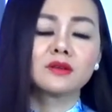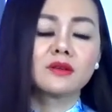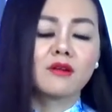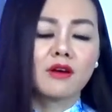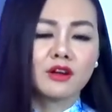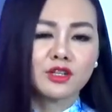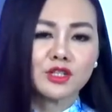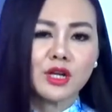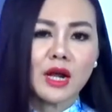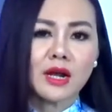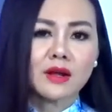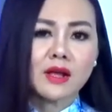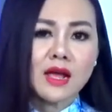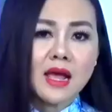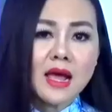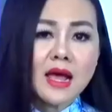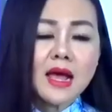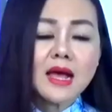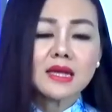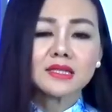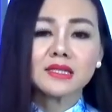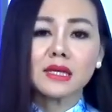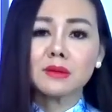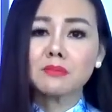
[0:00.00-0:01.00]
nói rằng,
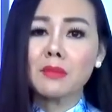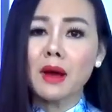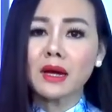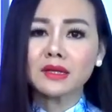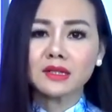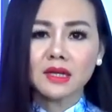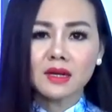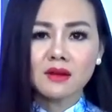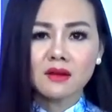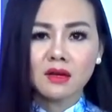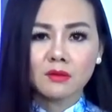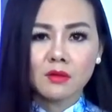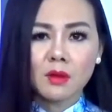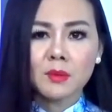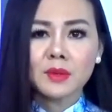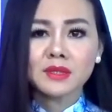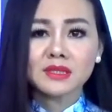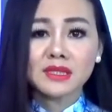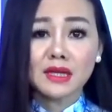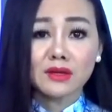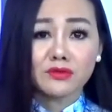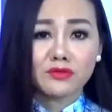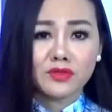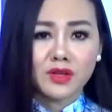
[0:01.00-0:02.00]
xem bài trả lời BBC
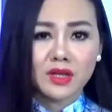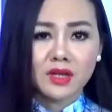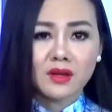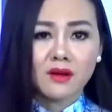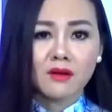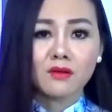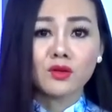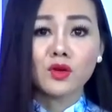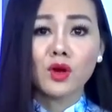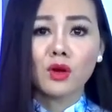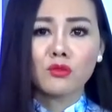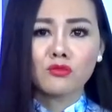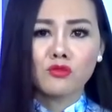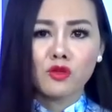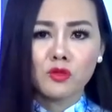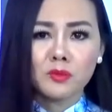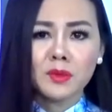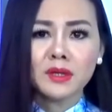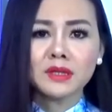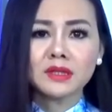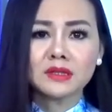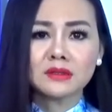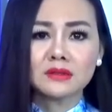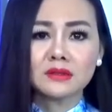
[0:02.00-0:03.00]
Việt ngữ của ông Vũ
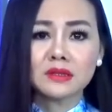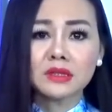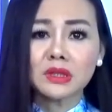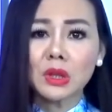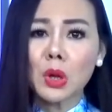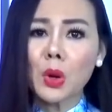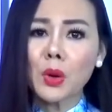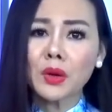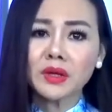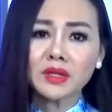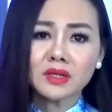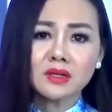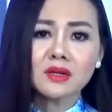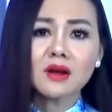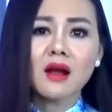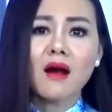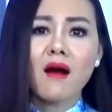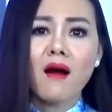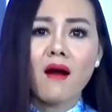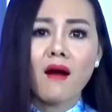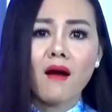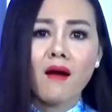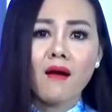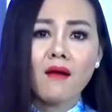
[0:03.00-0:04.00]
Minh Khương, tôi cứ
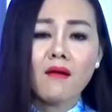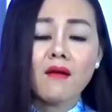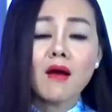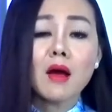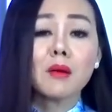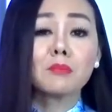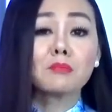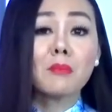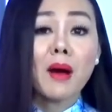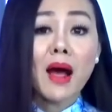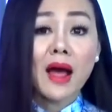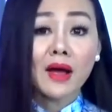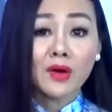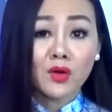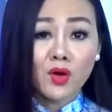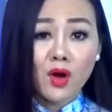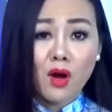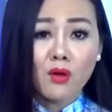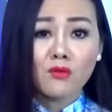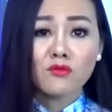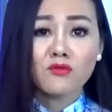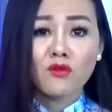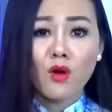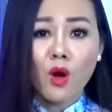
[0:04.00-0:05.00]
ngỡ bài của
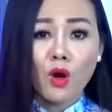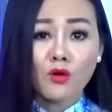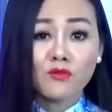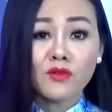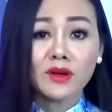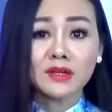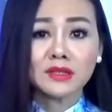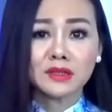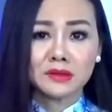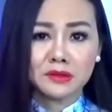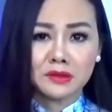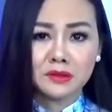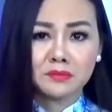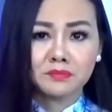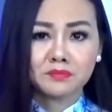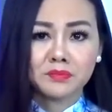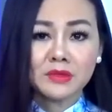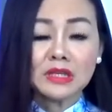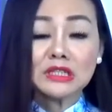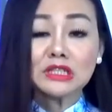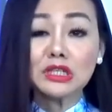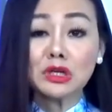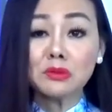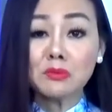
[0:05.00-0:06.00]
ông Võ Văn Thưởng,
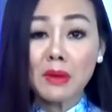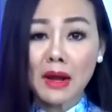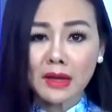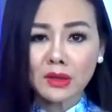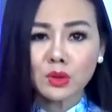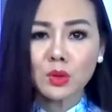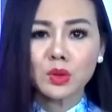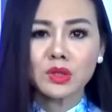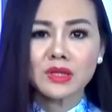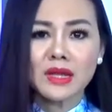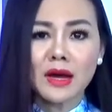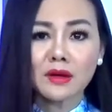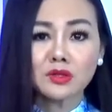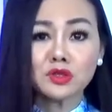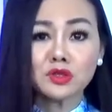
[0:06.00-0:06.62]
trưởng ban tuyên giáo